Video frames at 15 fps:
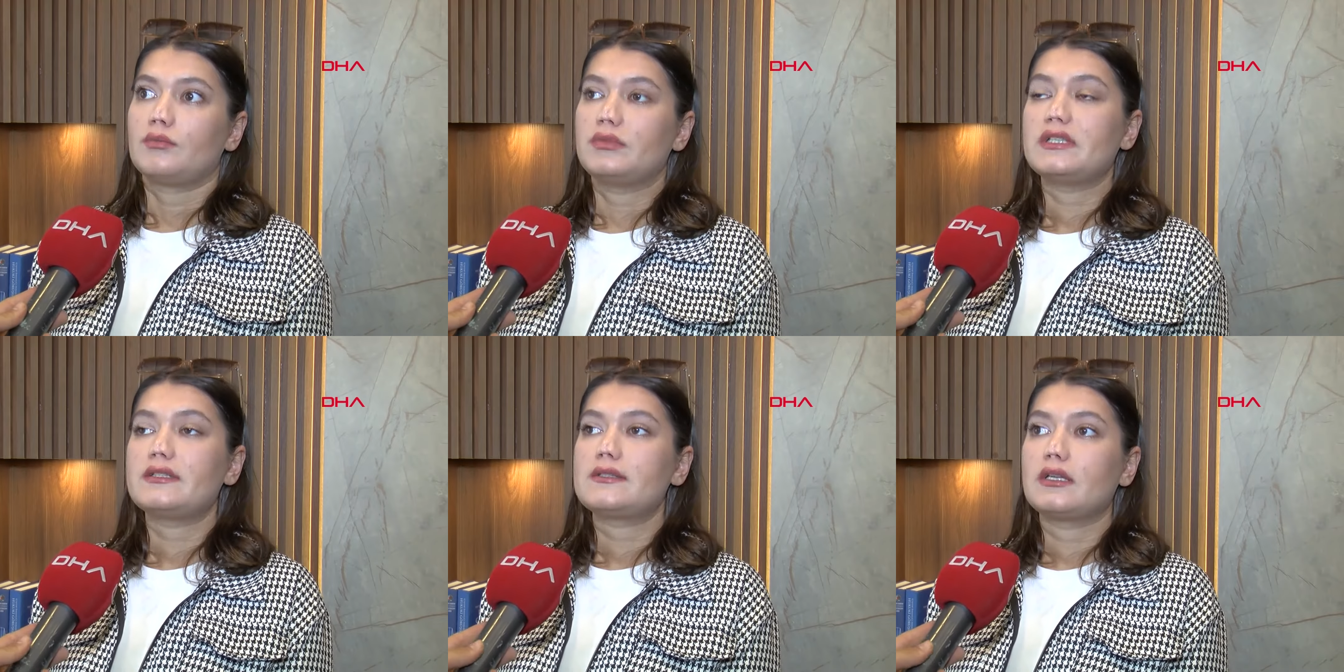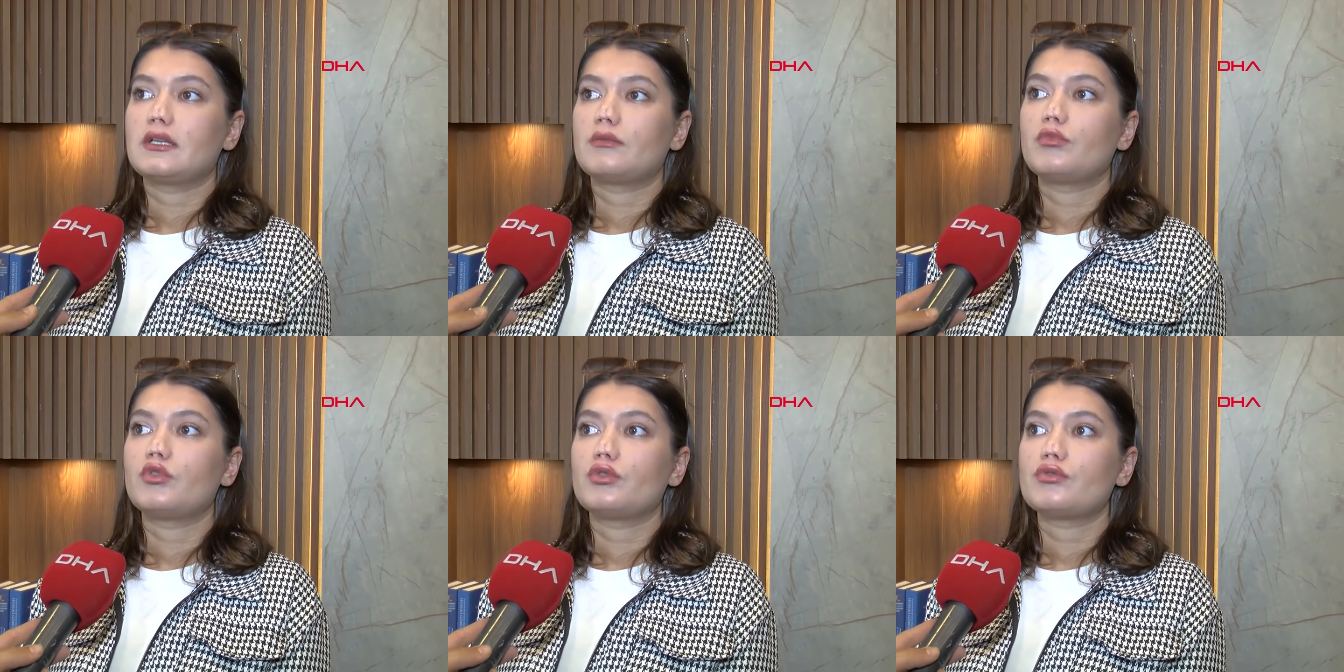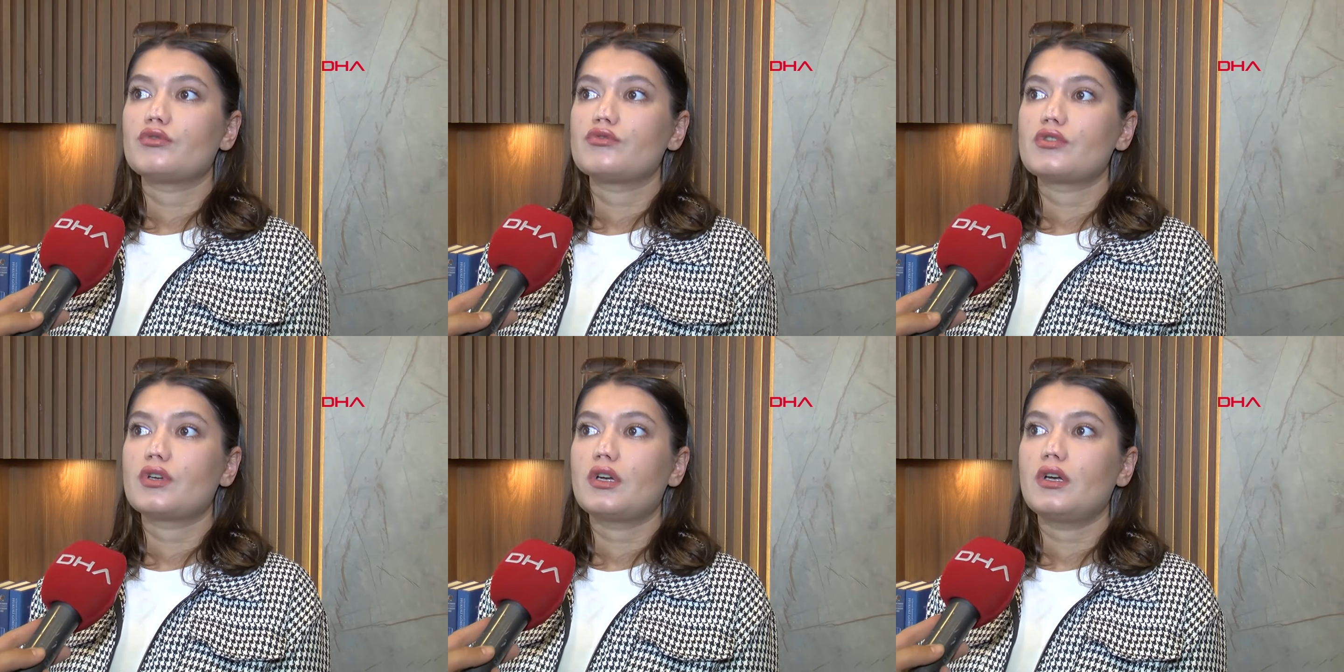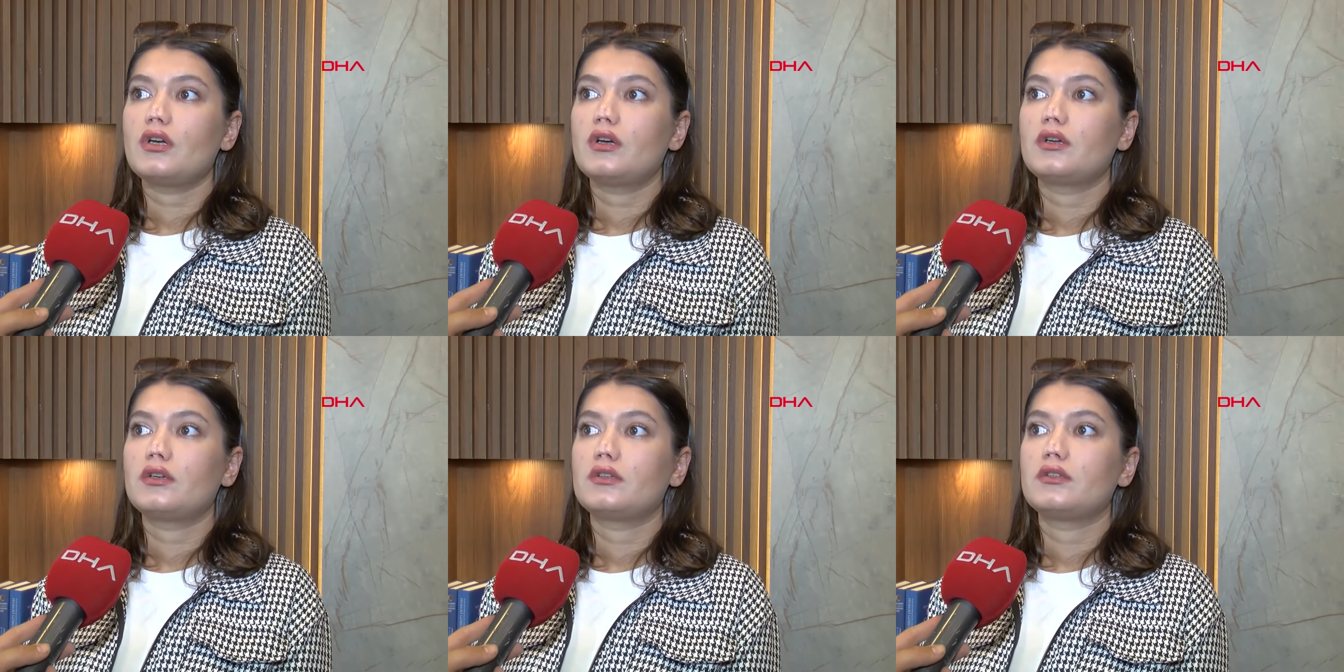Bir sene boyunca,
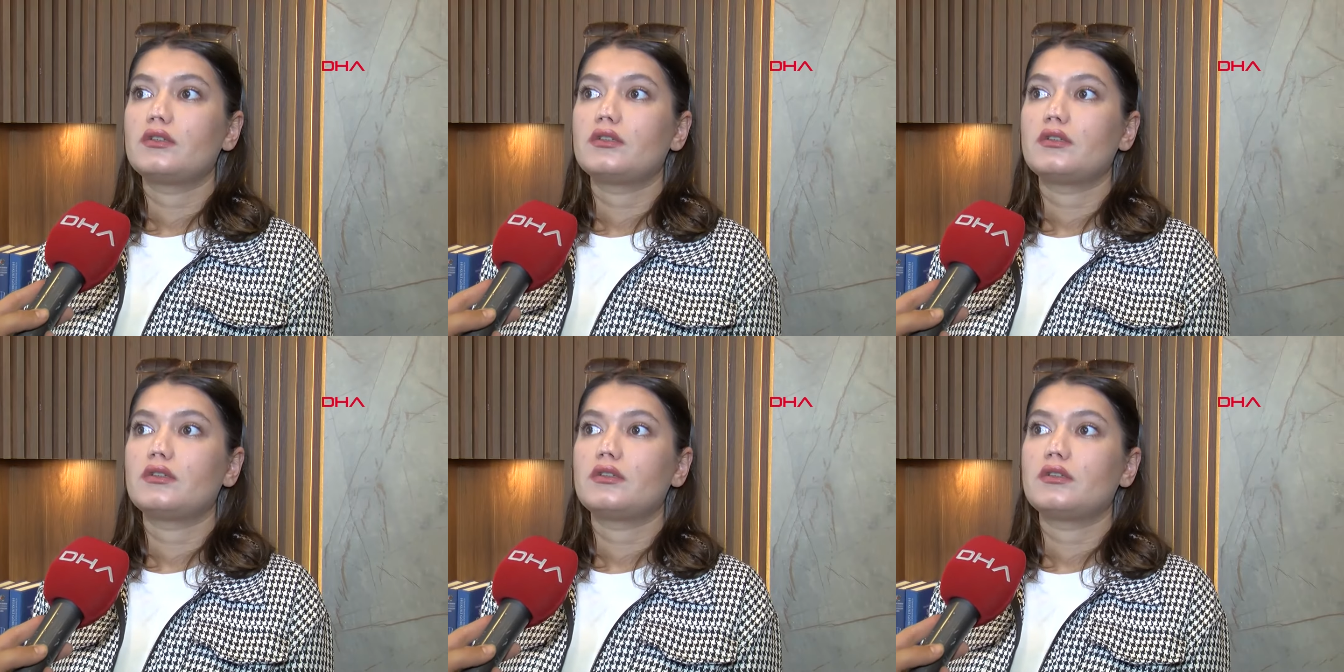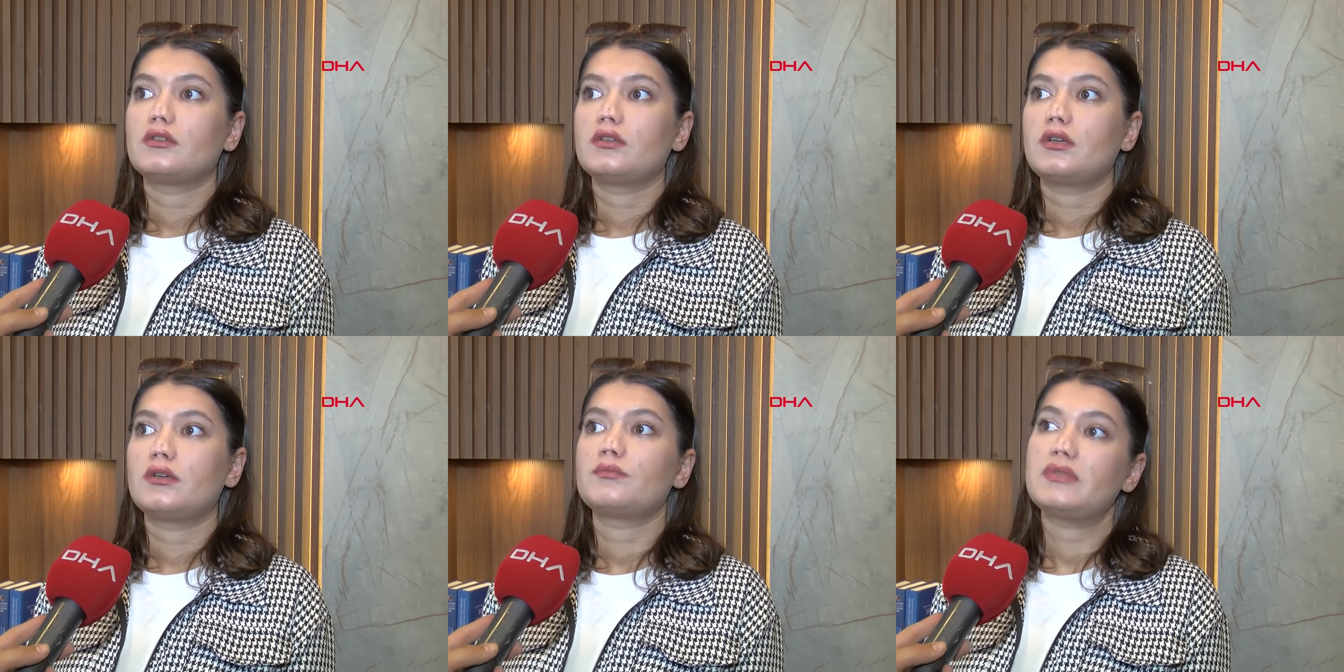e,